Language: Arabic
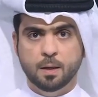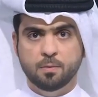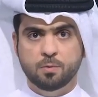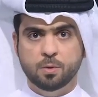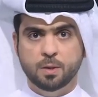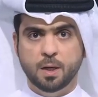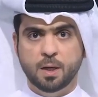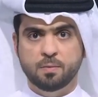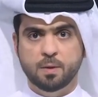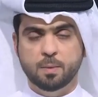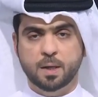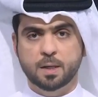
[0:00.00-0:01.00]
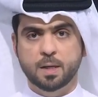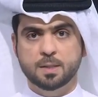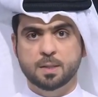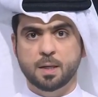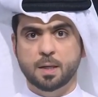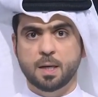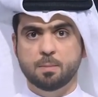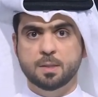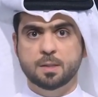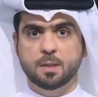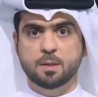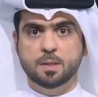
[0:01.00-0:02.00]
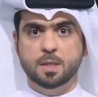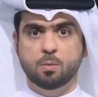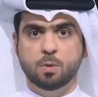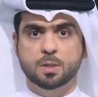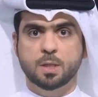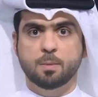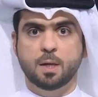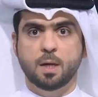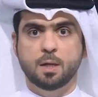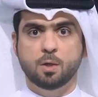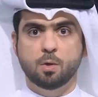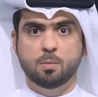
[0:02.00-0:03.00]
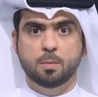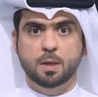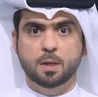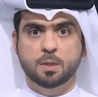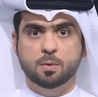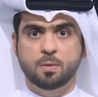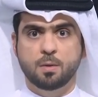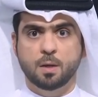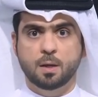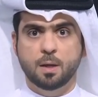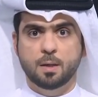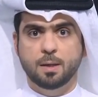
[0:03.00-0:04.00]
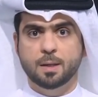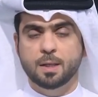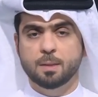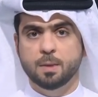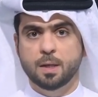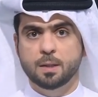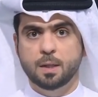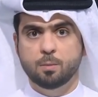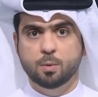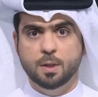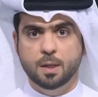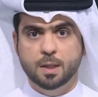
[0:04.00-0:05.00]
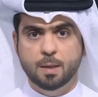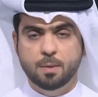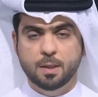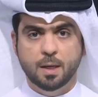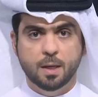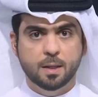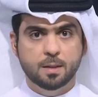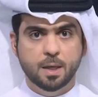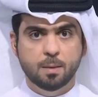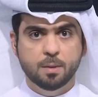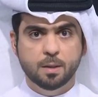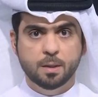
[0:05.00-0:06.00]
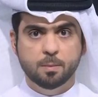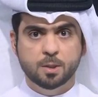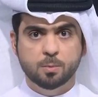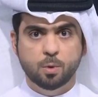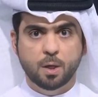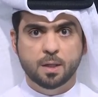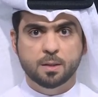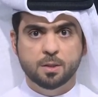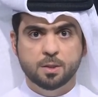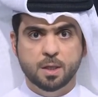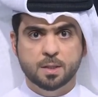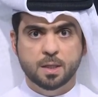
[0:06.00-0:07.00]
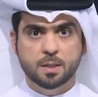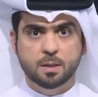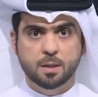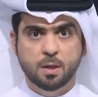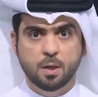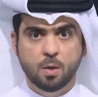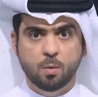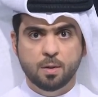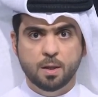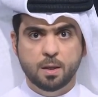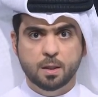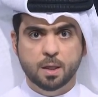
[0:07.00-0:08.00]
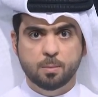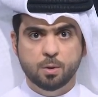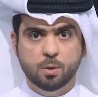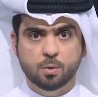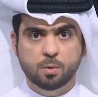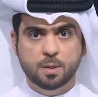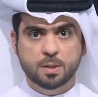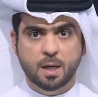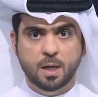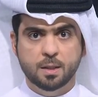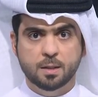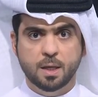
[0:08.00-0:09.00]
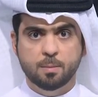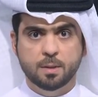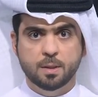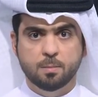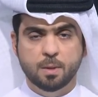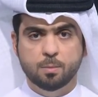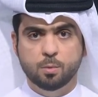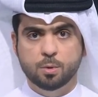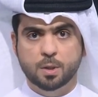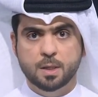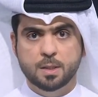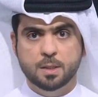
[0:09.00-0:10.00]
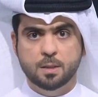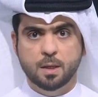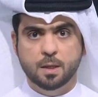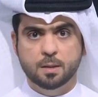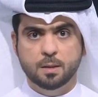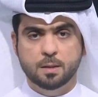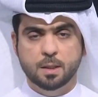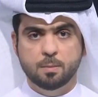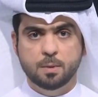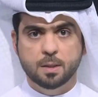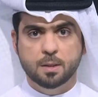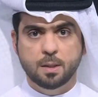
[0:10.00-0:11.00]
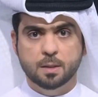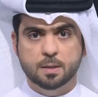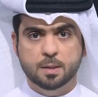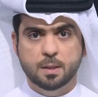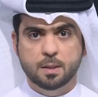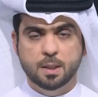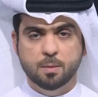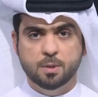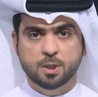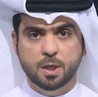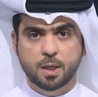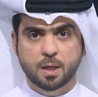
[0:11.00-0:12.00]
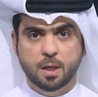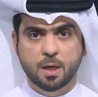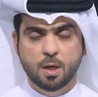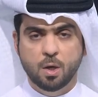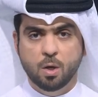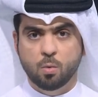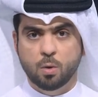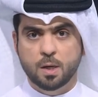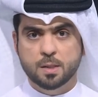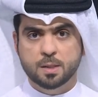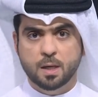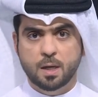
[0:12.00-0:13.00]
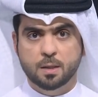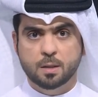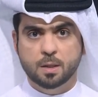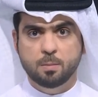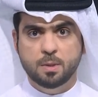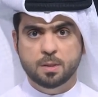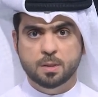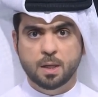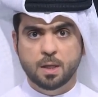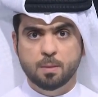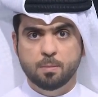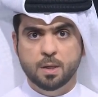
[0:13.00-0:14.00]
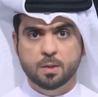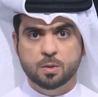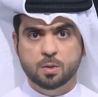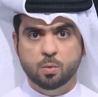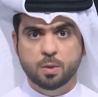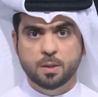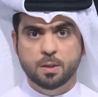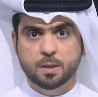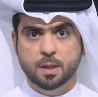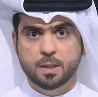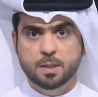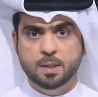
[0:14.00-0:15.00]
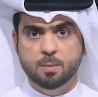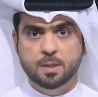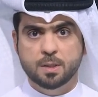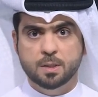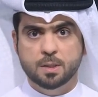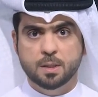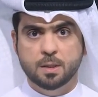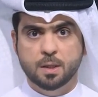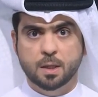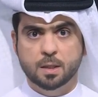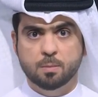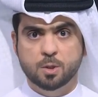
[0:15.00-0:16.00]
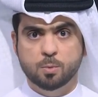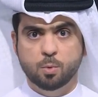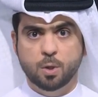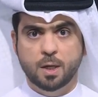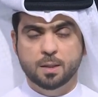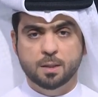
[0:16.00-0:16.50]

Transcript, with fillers: افتتح في مركز رامز للتسوق صباح اليوم مركز الثقة للخدمات المتكاملة التابع لمجموعة إنجازات وذلك بحضور سعادة حمد المحمود رئيس دائرة التنمية الاقتصادية بالشارقة وسعادة خميس سالم السويدي رئيس مجلس إدارة مجموعة